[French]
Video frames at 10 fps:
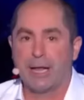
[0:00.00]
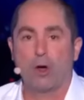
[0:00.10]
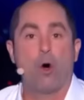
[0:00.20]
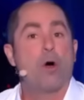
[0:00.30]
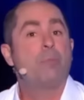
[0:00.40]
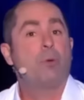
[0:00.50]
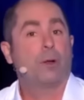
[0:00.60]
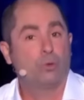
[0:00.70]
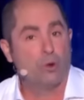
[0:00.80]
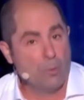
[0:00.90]
Alors on répond à
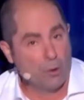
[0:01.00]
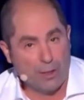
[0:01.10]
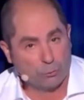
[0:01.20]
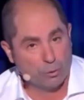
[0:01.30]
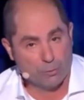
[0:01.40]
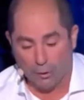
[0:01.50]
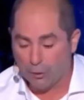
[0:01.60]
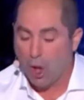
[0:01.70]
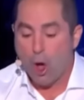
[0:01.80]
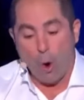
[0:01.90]
tout le monde, à tout le
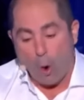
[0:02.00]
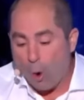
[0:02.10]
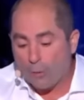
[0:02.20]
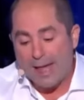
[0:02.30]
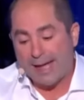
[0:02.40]
monde. On n'a